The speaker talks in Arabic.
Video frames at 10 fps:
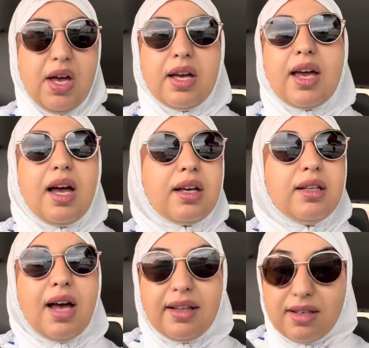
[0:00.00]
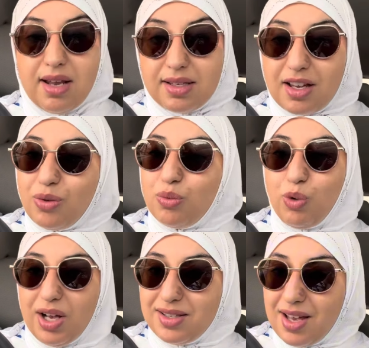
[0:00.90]
ك... هاد الناس كانوا
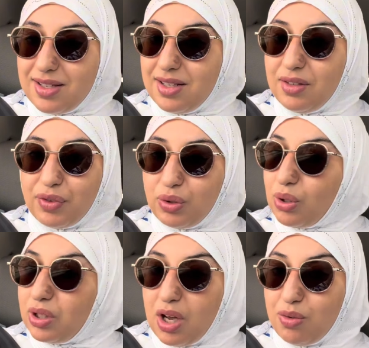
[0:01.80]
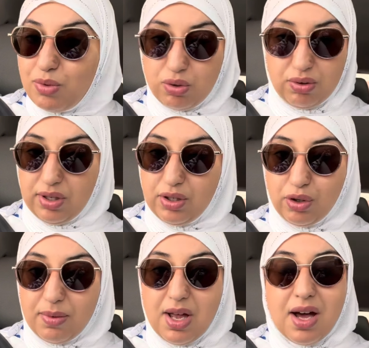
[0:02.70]
معززين في الديور ديالهم مجدود
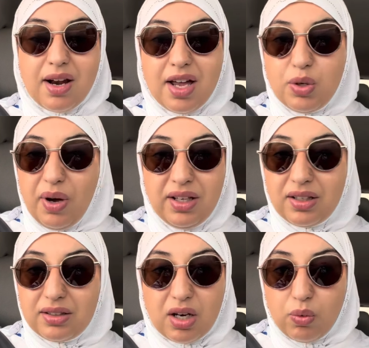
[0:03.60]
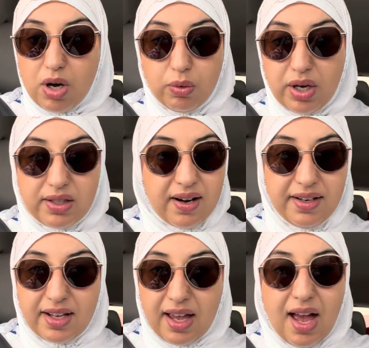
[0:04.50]
عليهم راه اي واحد يقدر يوقع له هيدا راه
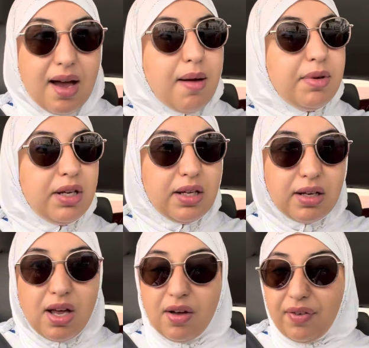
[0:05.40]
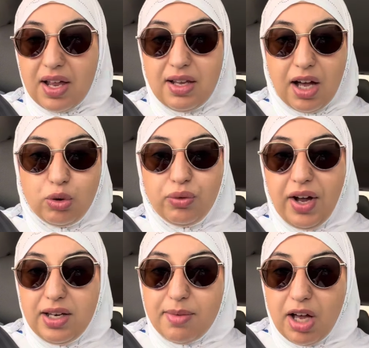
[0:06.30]
حنا كاملين بحال اللي عنده
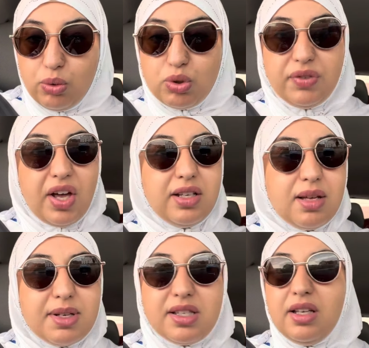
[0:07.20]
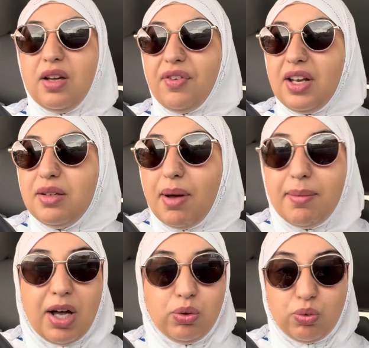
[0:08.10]
بحال اللي ما عندوش بحال اللي لاباس عليه بحال اللي ما,
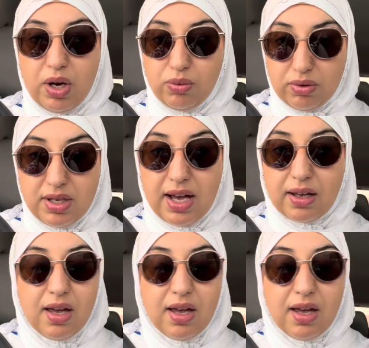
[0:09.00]
ما عنده والو ياك